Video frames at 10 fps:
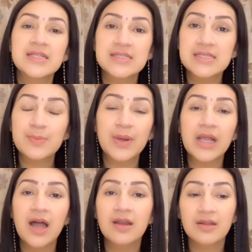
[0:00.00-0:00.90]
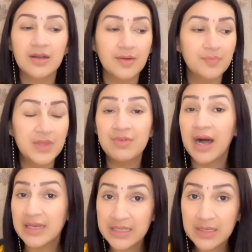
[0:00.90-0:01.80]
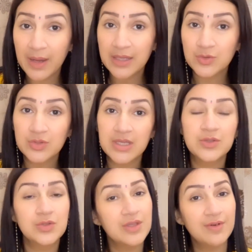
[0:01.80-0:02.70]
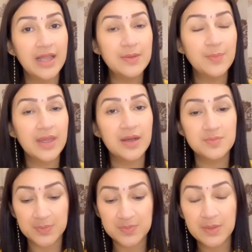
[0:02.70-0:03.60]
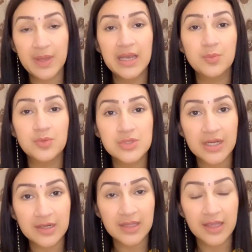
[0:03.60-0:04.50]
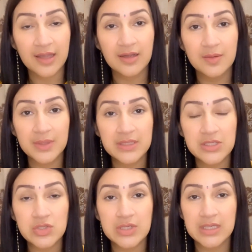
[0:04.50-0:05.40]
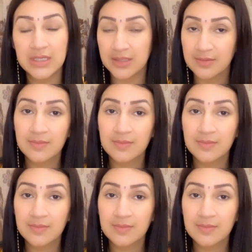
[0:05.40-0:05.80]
जिस प्रकार दिवाली की बात होती है तो दिवाली पे हम सबसे पहले पूजा करते हैं गणपति जी की